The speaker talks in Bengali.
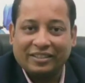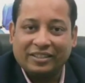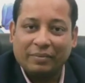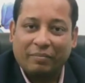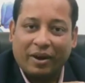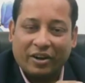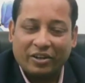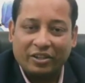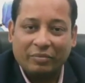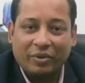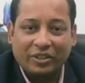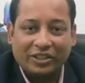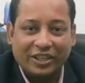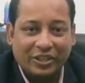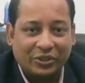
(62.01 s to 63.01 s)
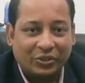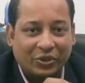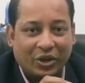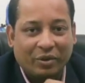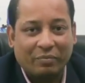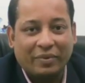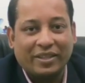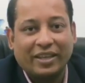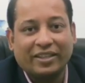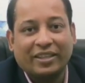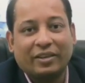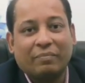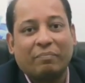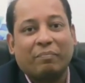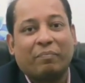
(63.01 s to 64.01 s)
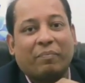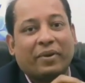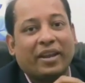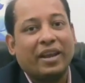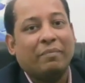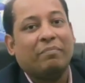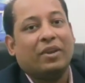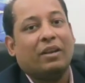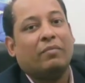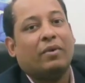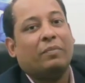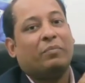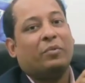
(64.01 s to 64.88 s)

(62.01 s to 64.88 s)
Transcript: যে ভারতবর্ষের সংবিধানের প্রিয়াম্বল বা